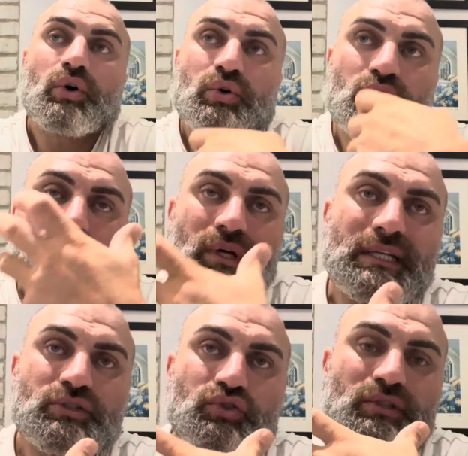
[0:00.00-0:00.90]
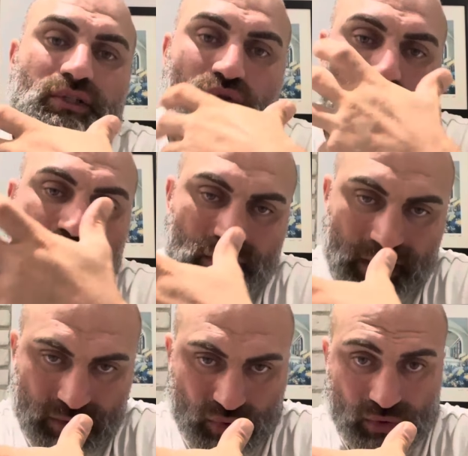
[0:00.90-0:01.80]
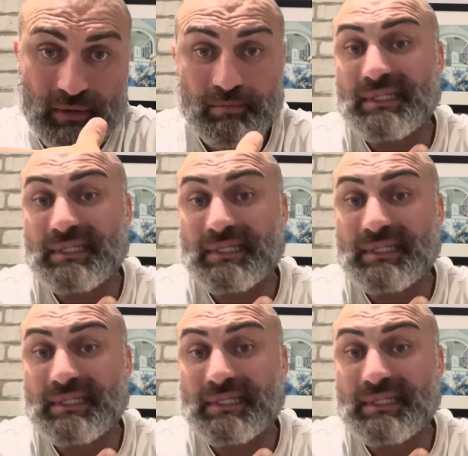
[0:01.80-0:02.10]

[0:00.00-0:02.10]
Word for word: O kuru kas kütlesi olduktan sonra